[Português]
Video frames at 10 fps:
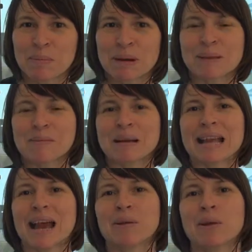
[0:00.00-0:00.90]
para ter uma
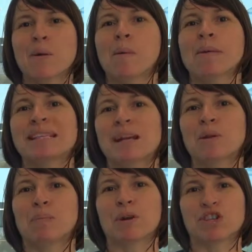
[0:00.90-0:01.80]
ideia, quando eu comecei
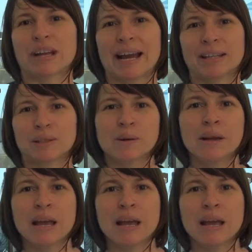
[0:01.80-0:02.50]
no projeto,